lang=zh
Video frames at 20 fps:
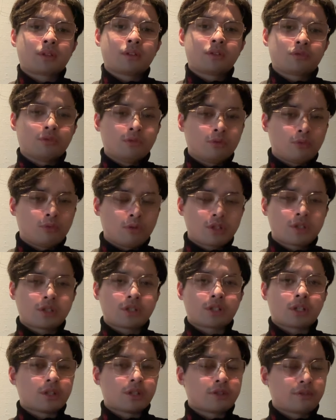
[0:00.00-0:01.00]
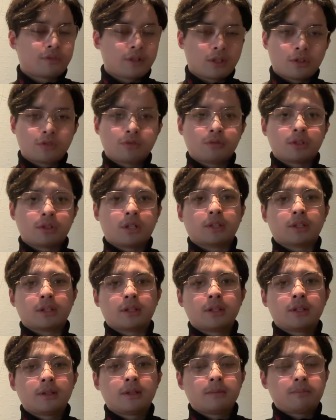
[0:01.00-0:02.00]
中国市场是非常重要的，
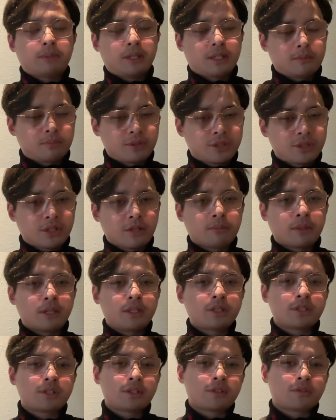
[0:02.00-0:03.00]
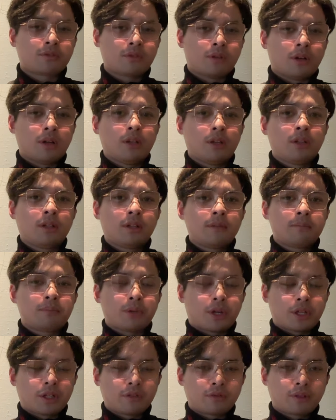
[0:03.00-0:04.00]
并不像梅西所
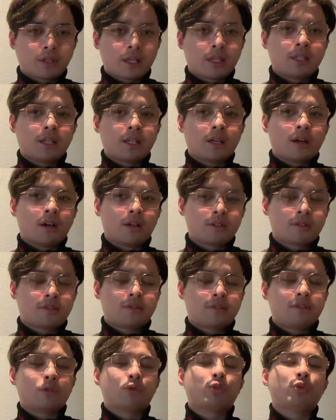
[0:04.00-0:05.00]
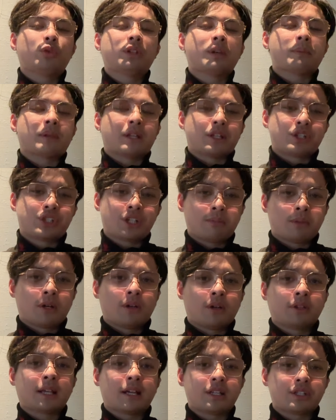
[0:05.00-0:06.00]
表现出来的那样，似乎那么的轻
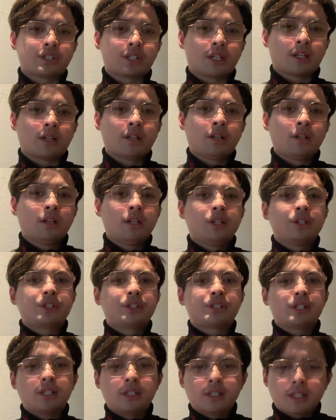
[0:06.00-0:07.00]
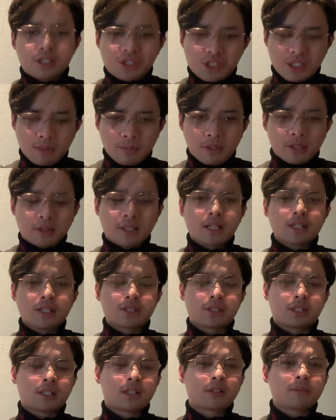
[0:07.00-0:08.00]
描淡写。真的轻描淡
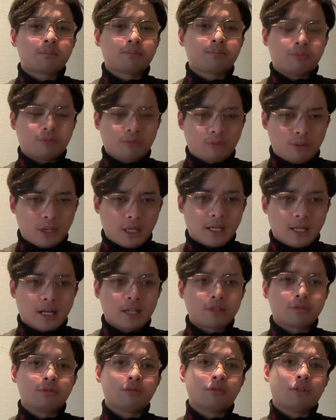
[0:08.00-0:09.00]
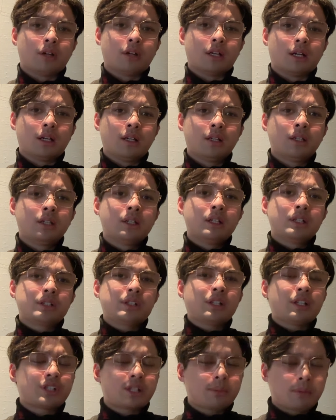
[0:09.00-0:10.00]
写了，他就不会来中国了。
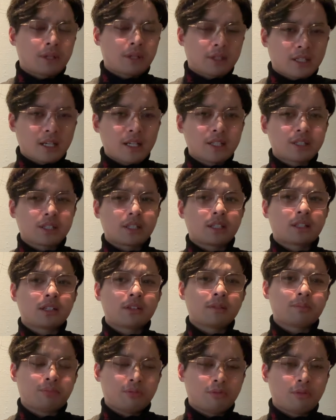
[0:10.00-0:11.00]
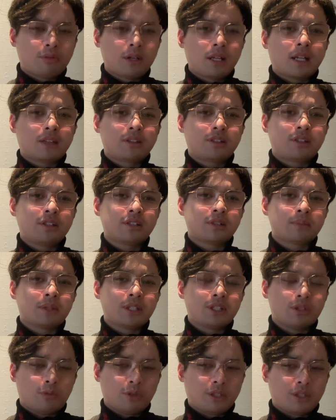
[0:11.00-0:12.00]
真的轻描淡写了，他就不会来踢什么
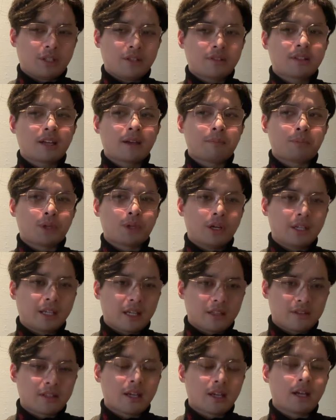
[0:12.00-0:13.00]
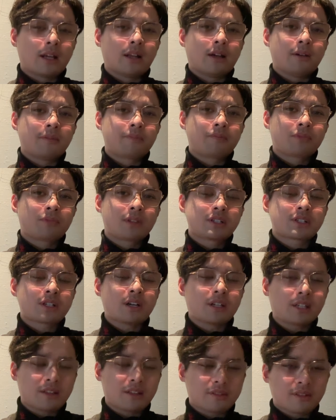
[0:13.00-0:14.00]
友谊赛、表演赛了、
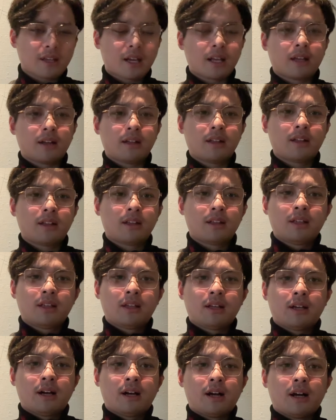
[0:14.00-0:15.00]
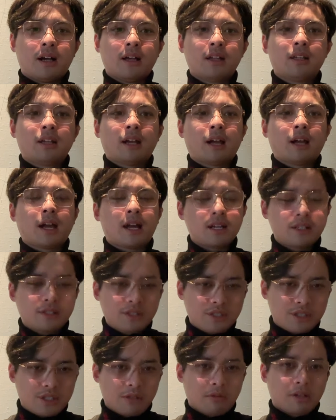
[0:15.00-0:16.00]
商业赛了。啊，还
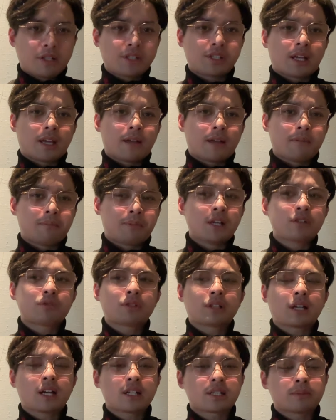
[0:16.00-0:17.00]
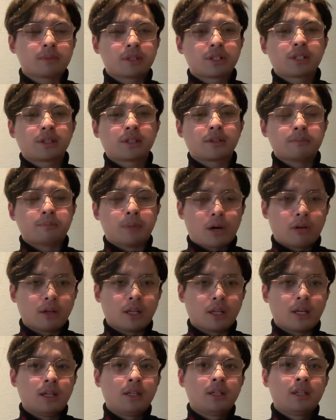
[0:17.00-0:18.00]
是喜欢钱。别说他什么正宝
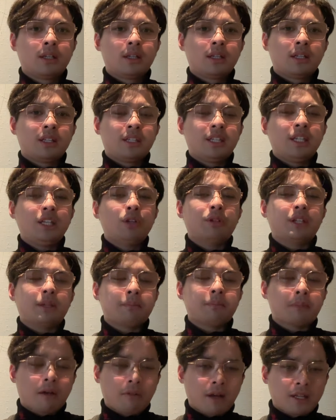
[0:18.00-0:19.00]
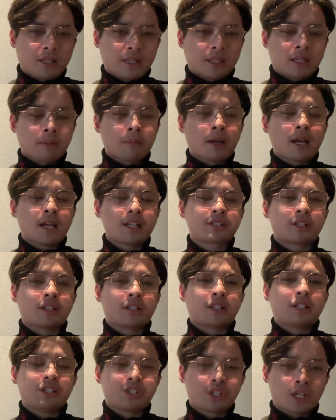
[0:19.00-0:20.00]
了，你有一百万，你他妈还想
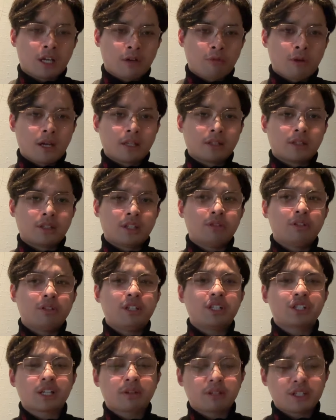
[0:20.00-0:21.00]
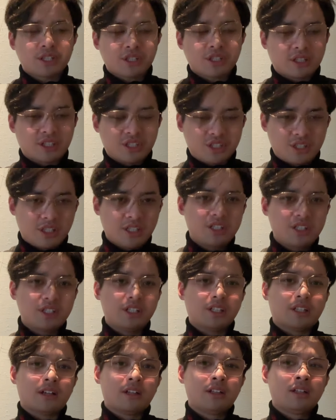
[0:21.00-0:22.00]
了一千万呢；你有一千万，你想了一个
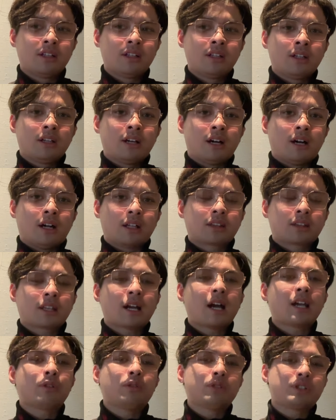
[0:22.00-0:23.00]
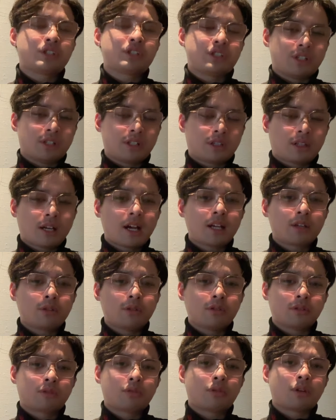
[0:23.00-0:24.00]
亿呢。啊，他有几？他
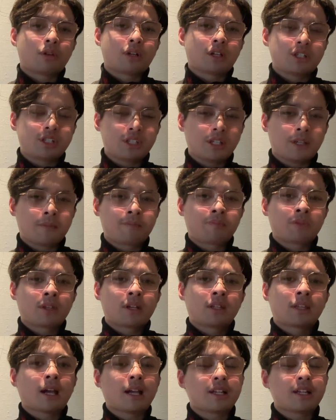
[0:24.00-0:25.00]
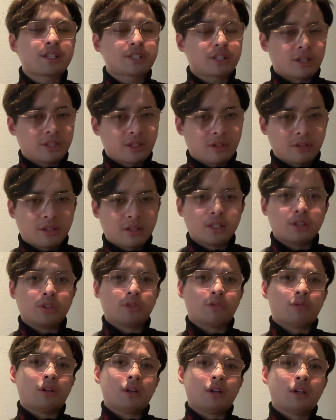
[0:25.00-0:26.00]
有多少个亿？他还想要更
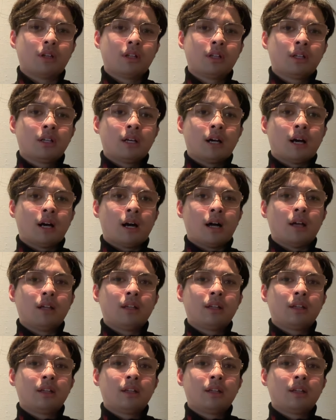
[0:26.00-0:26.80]
多啊，